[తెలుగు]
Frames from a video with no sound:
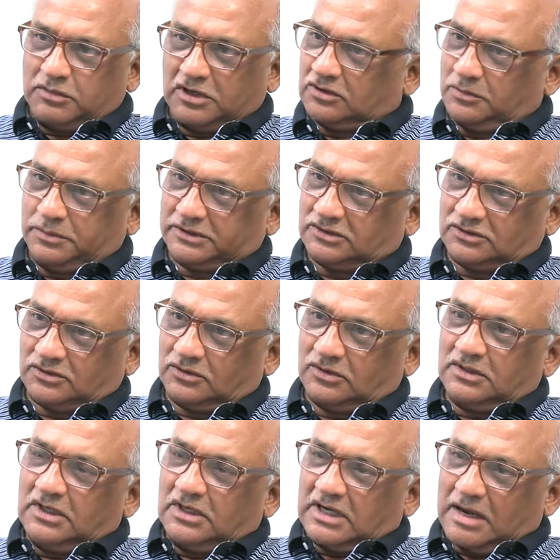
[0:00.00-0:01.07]
బందోబస్తు
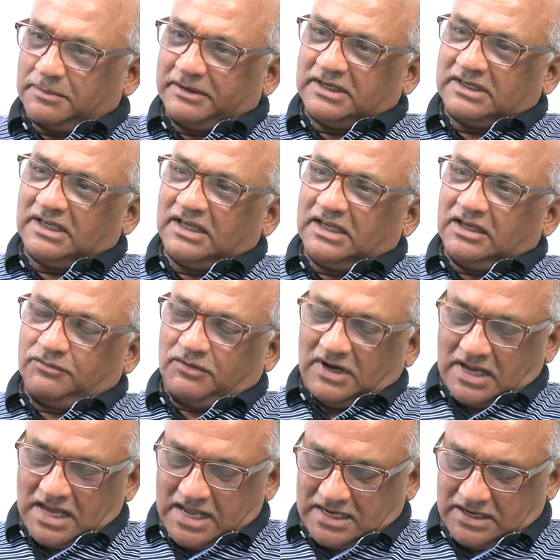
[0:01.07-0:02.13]
కాబట్టి
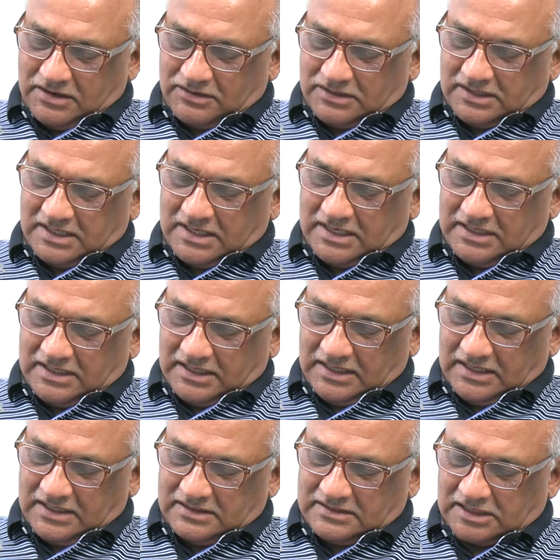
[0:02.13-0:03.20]
ఇవాళ ఆయన ఏమంటాడంటే
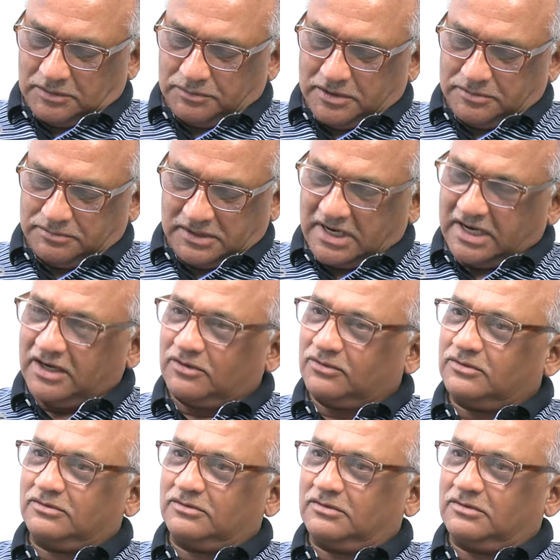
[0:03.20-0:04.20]
చంద్రబాబు నాయుడు